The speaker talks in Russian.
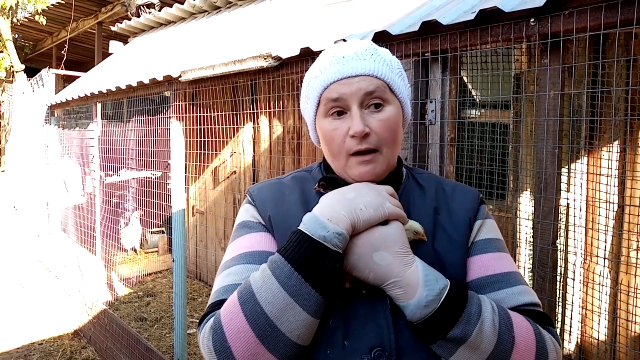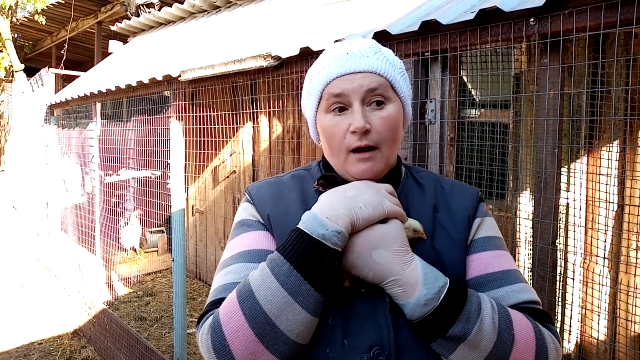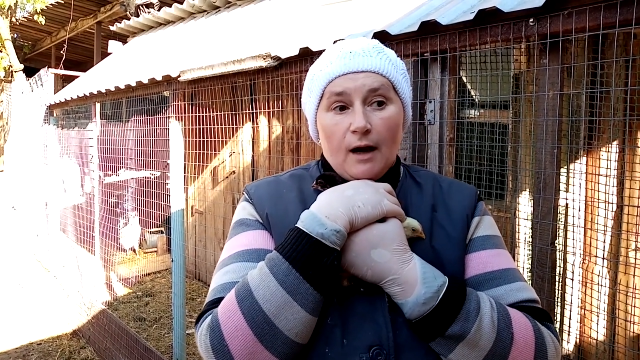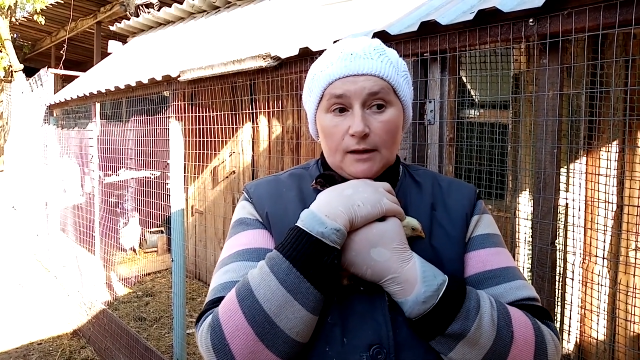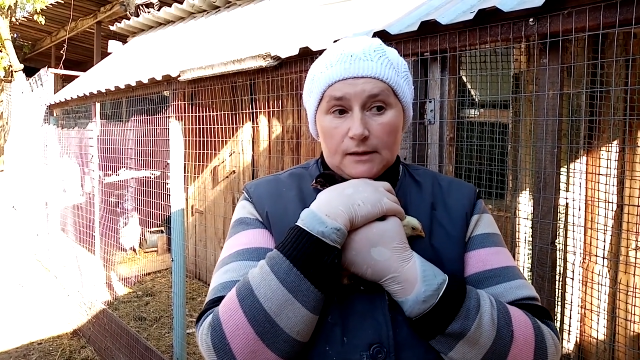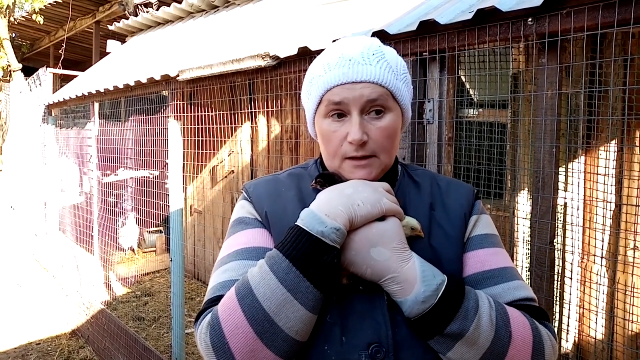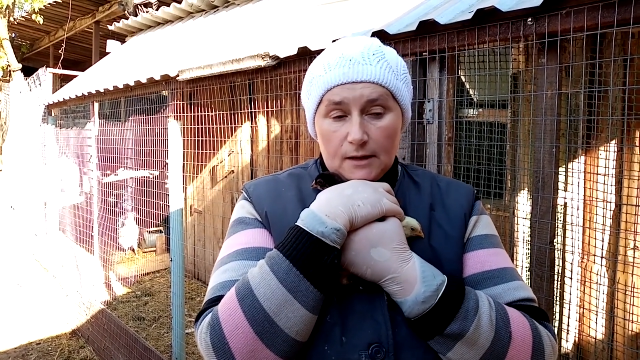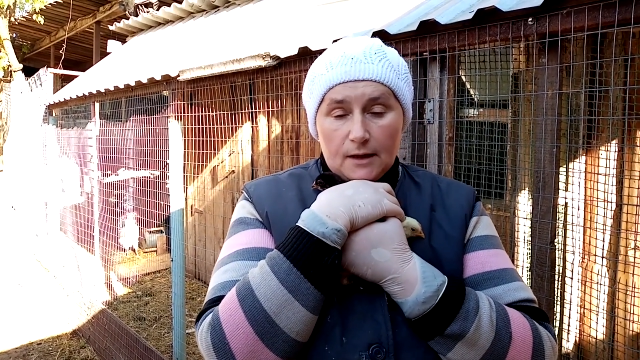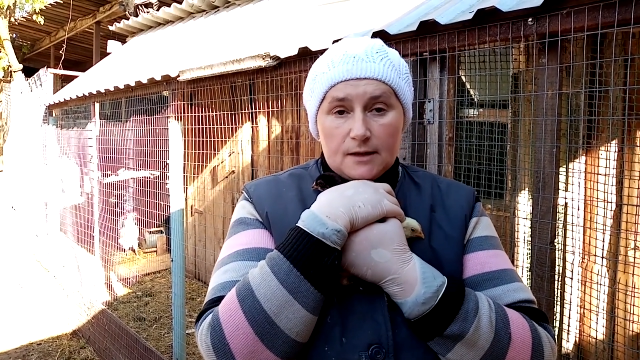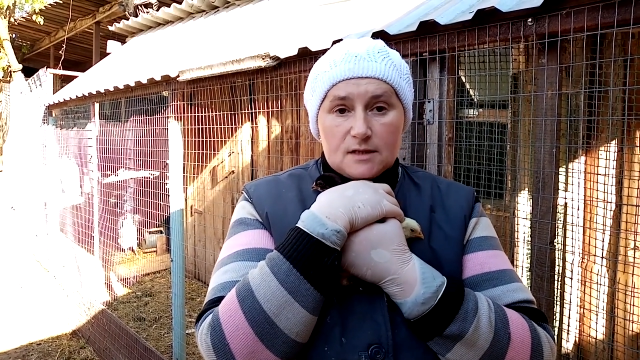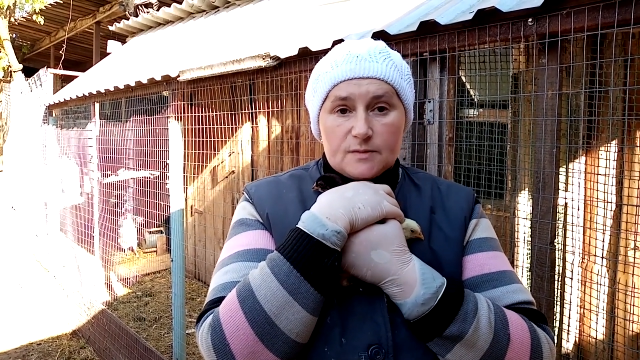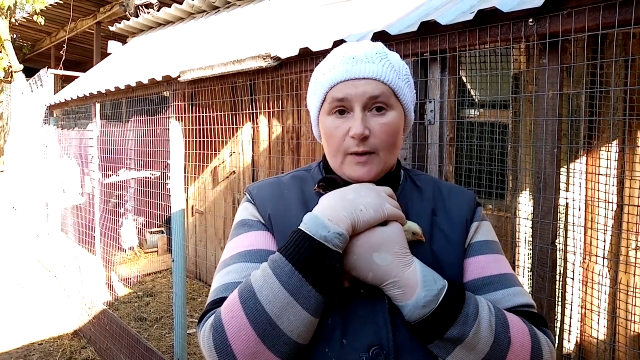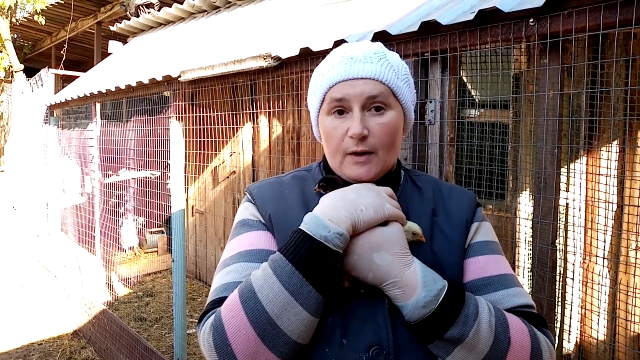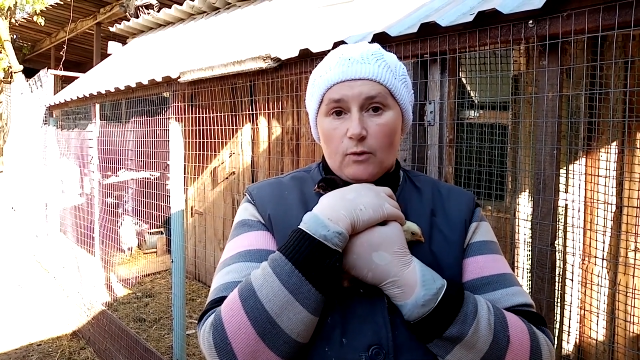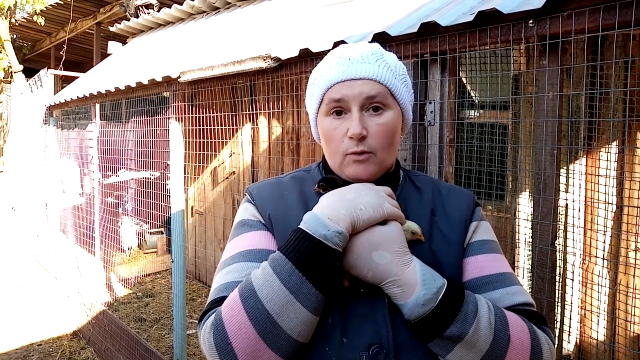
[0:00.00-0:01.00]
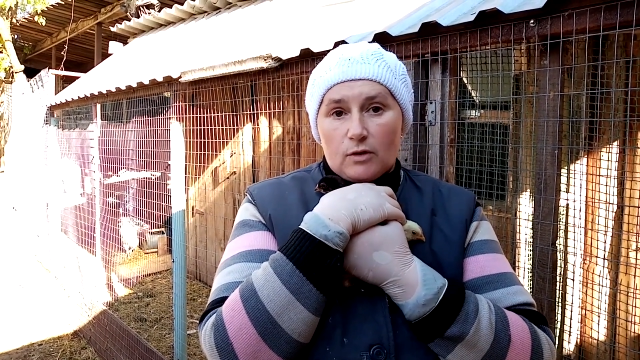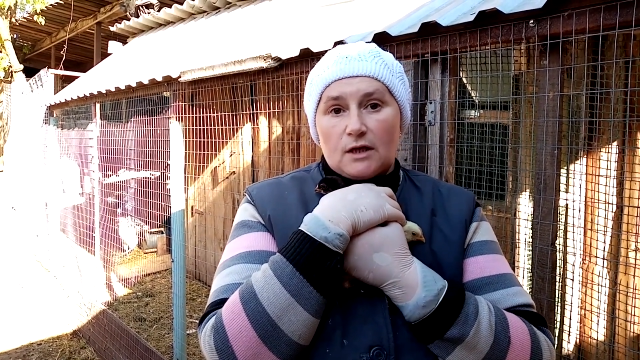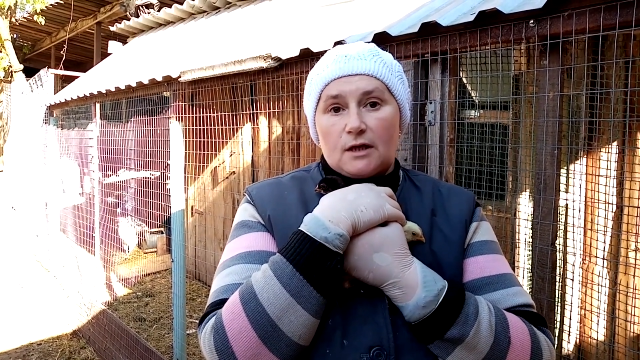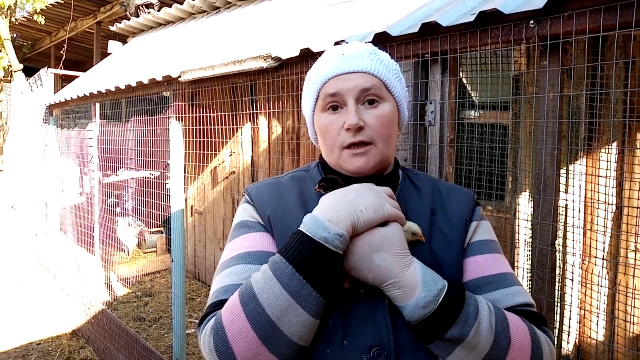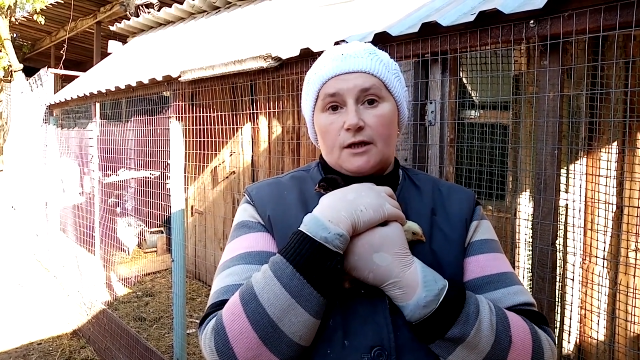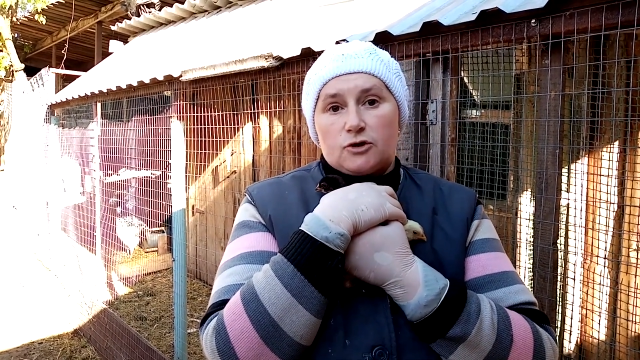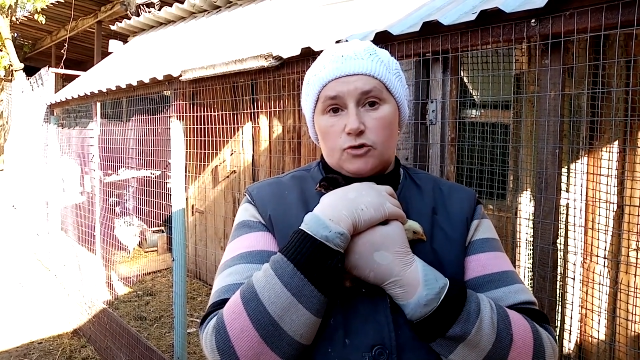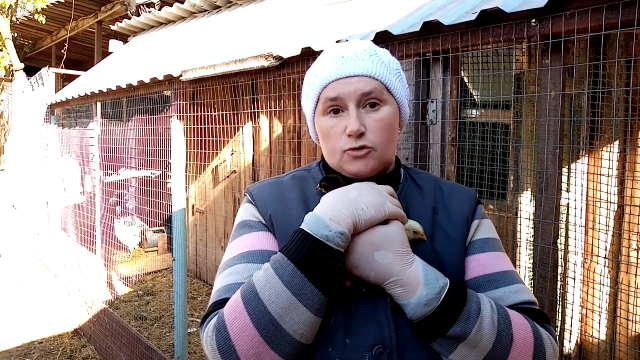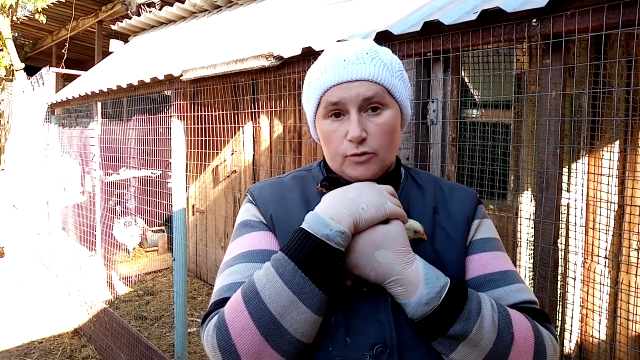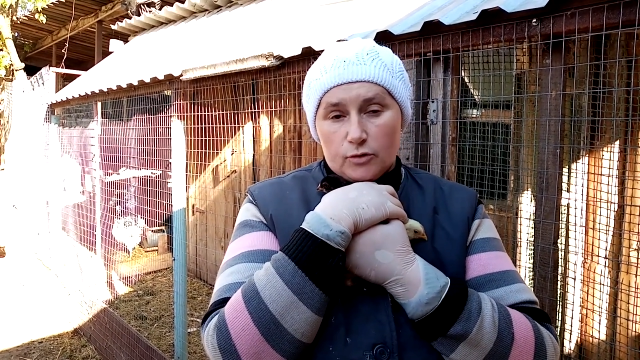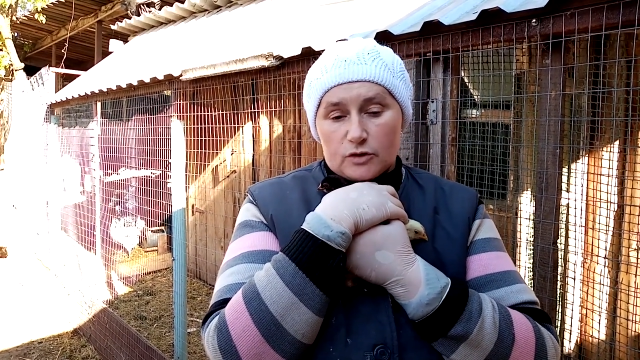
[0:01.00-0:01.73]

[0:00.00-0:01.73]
А так они спокойно ночуют,